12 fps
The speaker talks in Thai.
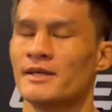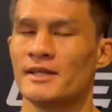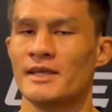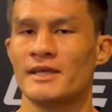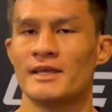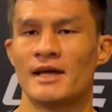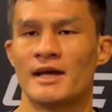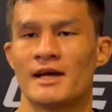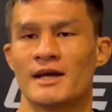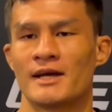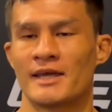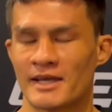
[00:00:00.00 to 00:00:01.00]
ที่
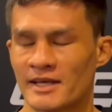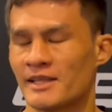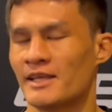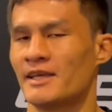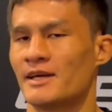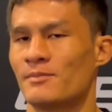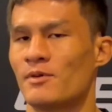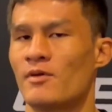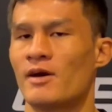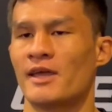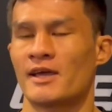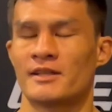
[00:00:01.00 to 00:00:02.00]
แฮกเกอร์ตีครับ เพราะ
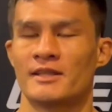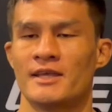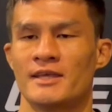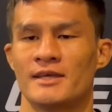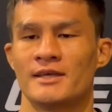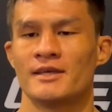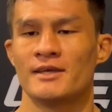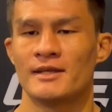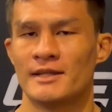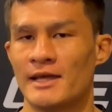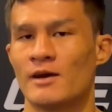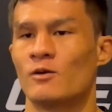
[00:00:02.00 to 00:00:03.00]
ว่าแฮกเกอร์ตี
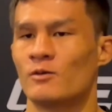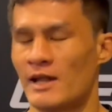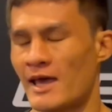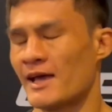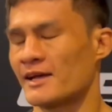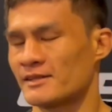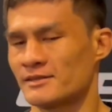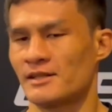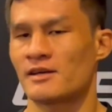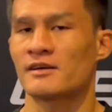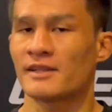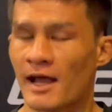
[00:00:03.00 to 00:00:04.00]
เร็วแรงแล้
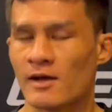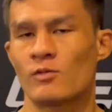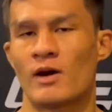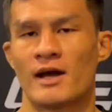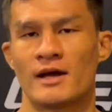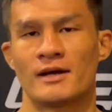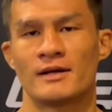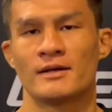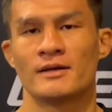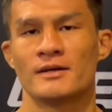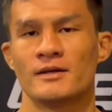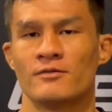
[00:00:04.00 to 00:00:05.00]
วก็หนักกว่า
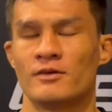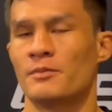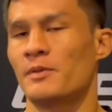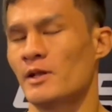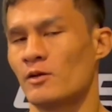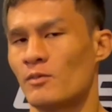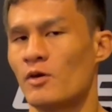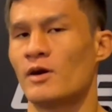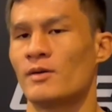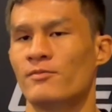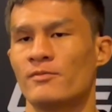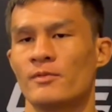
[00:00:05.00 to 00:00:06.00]
ฟิลิปเป้โรโบค
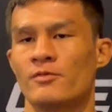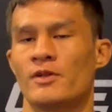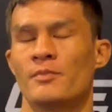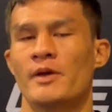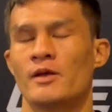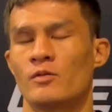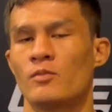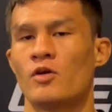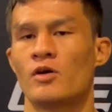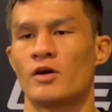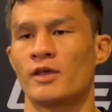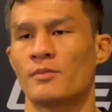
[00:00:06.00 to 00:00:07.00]
รับฟิลิปเป้โรโบ
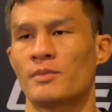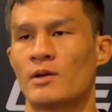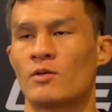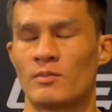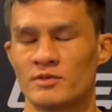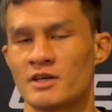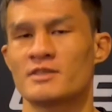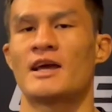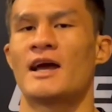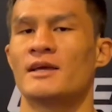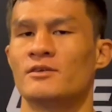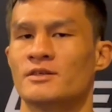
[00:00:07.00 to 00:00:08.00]
เขายังมีความเชื่อง
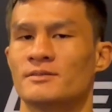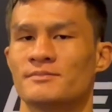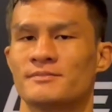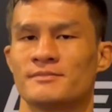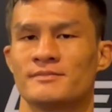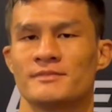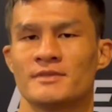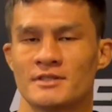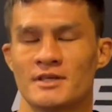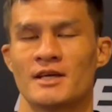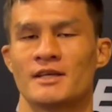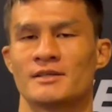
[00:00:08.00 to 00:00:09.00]
ชาครับ
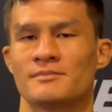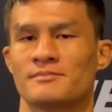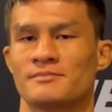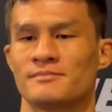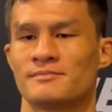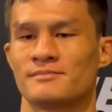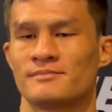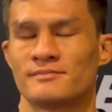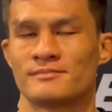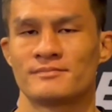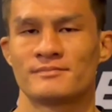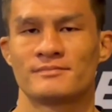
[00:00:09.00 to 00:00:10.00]
ใช่ครับ
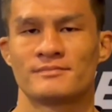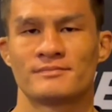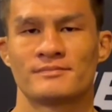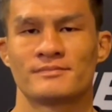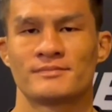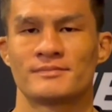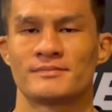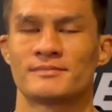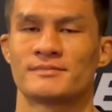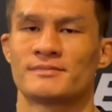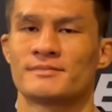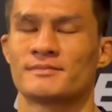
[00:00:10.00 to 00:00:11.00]
แล้วถ้าเกิดว่า
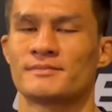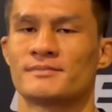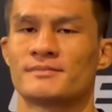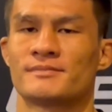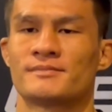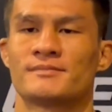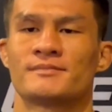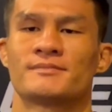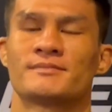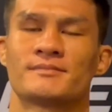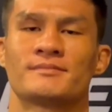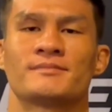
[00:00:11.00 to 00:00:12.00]
ในโอกาส
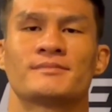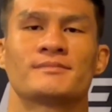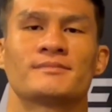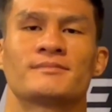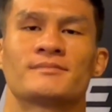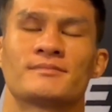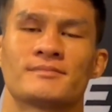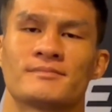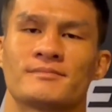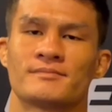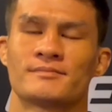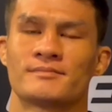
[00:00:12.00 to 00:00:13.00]
ข้างหน้าเนี่ยและแน่นอ
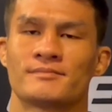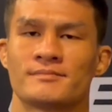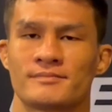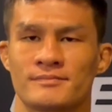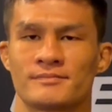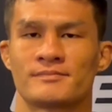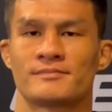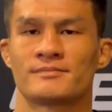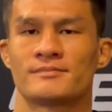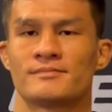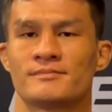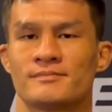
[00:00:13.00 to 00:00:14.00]
นเราเคยเจอกับทาง
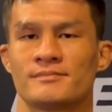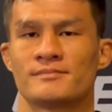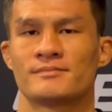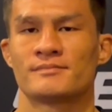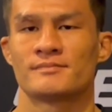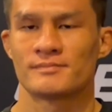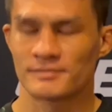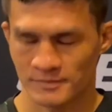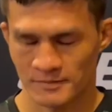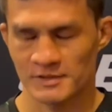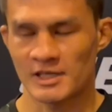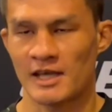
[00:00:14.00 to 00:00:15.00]
ด้านฟิลิปเป้มาแล้วครั้งหนึ่
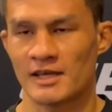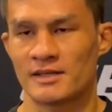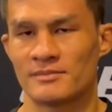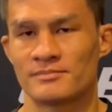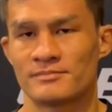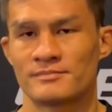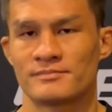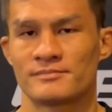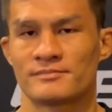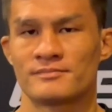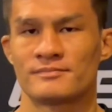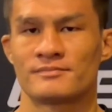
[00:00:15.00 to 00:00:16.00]
งใช่ครับ
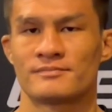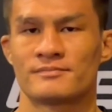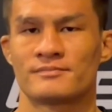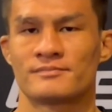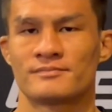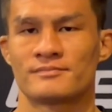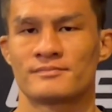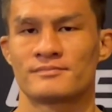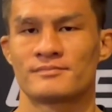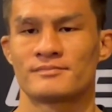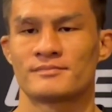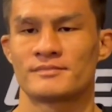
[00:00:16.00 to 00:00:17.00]
ยังอยาก
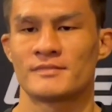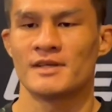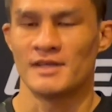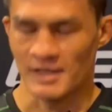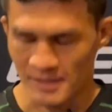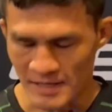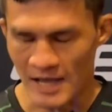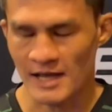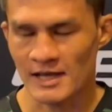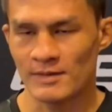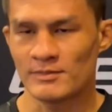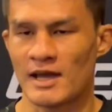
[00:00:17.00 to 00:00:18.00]
แก้มือไหมับหรือว่าอยาก
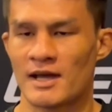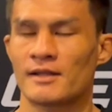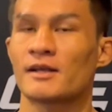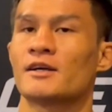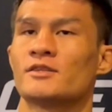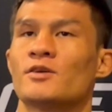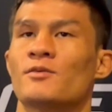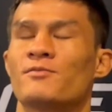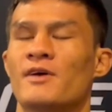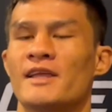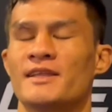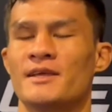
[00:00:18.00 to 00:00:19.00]
ครับ อยากครับถ้าเกิดจบไฟ
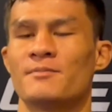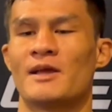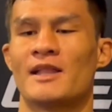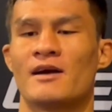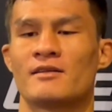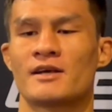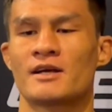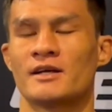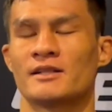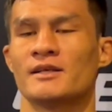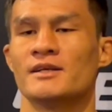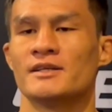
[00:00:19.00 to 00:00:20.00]
นี้ไปแล้วถ้าเกิด
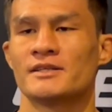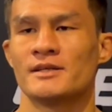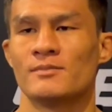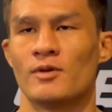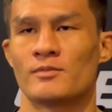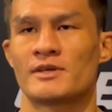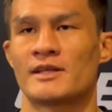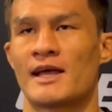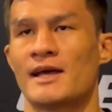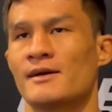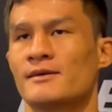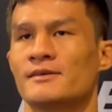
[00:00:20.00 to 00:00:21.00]
ผมชนะ
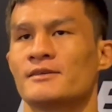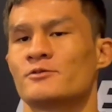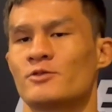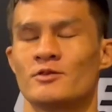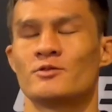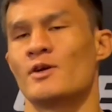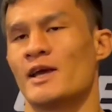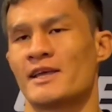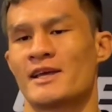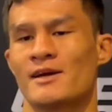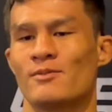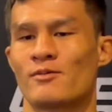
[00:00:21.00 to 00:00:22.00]
สวยๆอย่าง
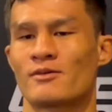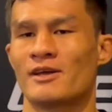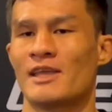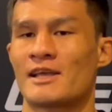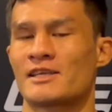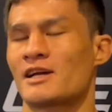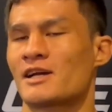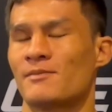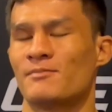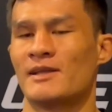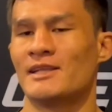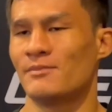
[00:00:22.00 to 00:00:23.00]
เงี้ยผมก็อยากจะกลับ
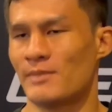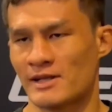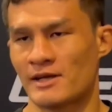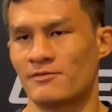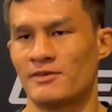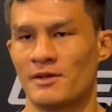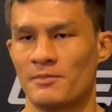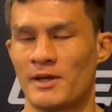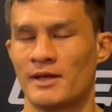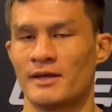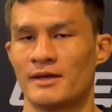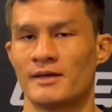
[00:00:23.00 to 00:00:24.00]
ไปรีแมตช์กับฟิลิปเป้
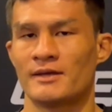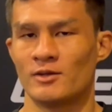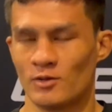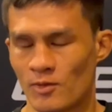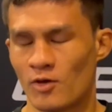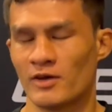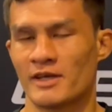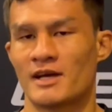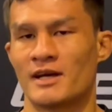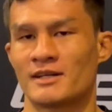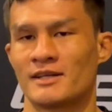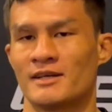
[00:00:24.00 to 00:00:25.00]
โรโบอีกค
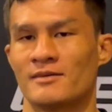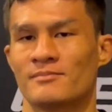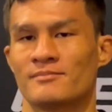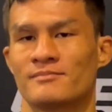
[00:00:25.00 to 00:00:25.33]
รั้งครับ